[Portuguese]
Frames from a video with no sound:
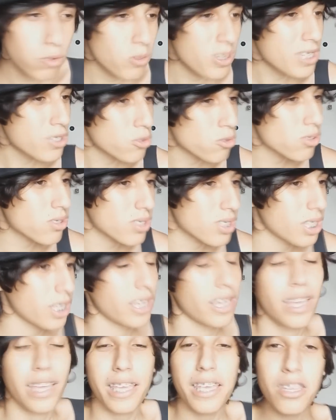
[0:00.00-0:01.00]
Mano, isso sim,
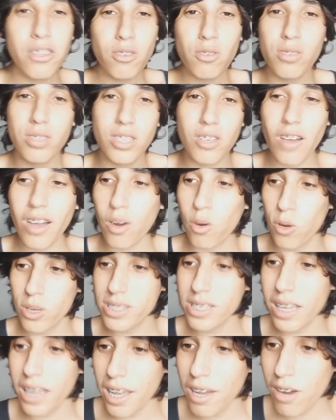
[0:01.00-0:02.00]
isso sim é uma
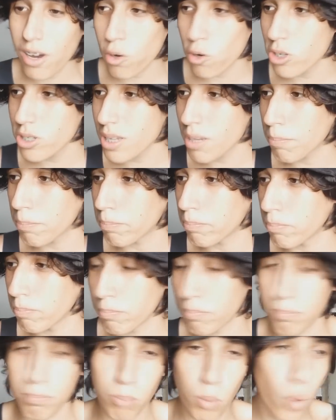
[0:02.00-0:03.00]
coisa, é uma coisa
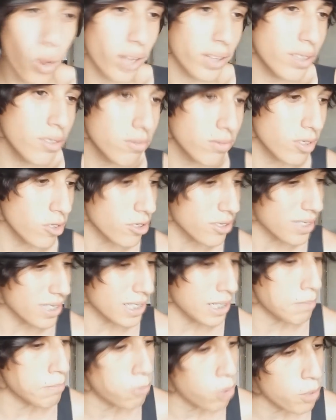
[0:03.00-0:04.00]
boa. Não, não que
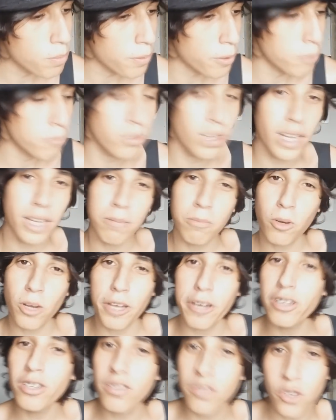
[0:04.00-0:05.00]
seja boa, porque o moleque
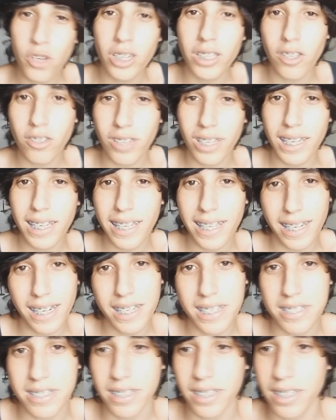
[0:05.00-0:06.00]
morreu e não viu o canal dele
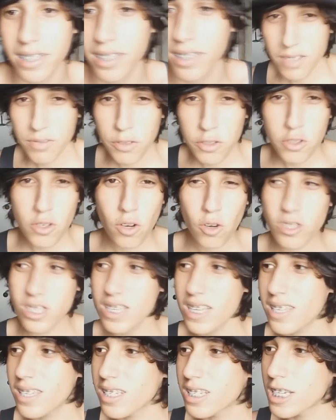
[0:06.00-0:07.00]
grande, né? Se fosse uma coisa
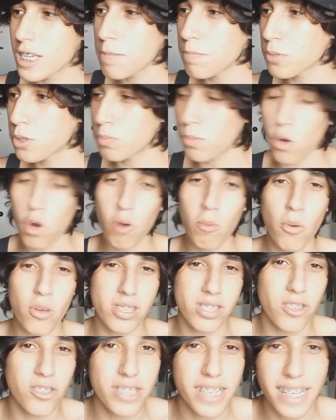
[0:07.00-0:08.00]
desse tipo, tipo uma
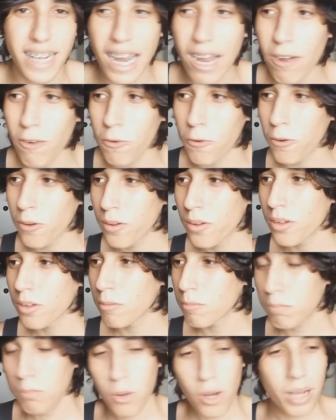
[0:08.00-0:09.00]
comoção geral,
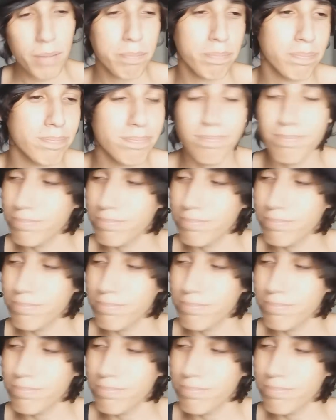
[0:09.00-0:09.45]
porra,